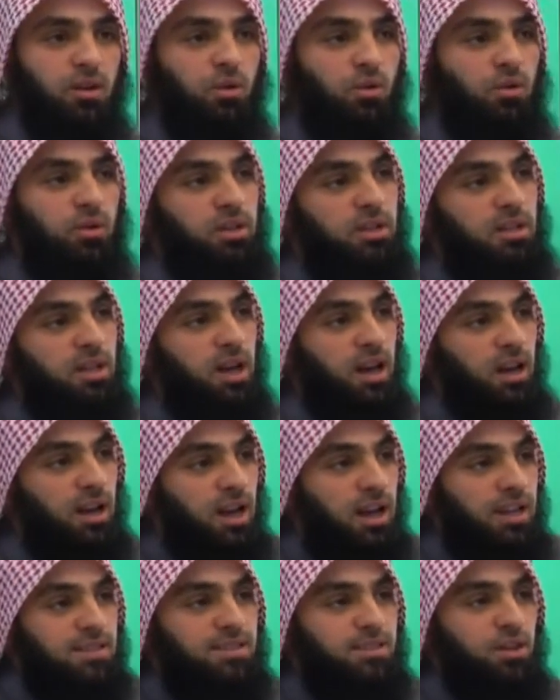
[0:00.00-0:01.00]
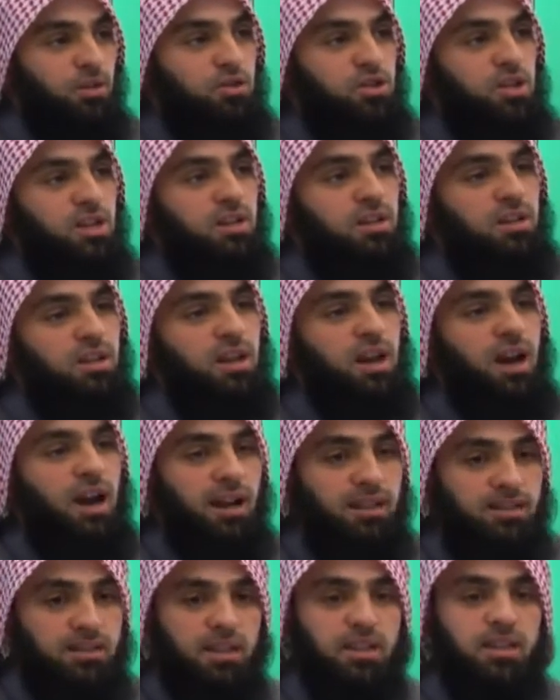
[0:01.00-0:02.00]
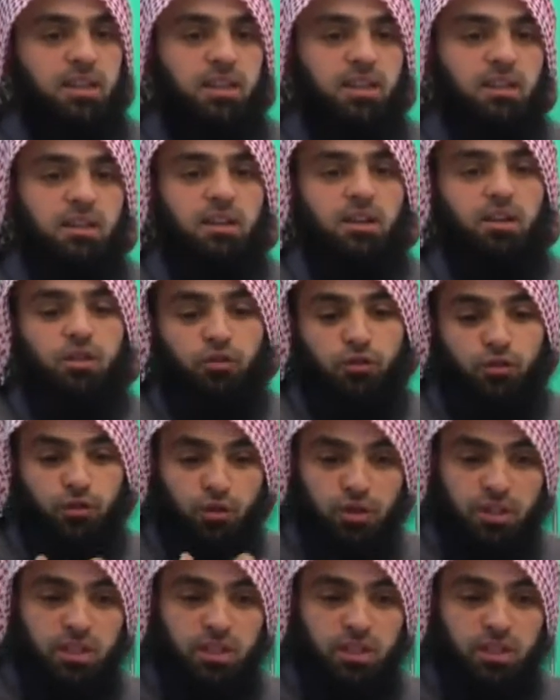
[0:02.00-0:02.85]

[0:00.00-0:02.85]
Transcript: Und Allah Azzawajal hat yani für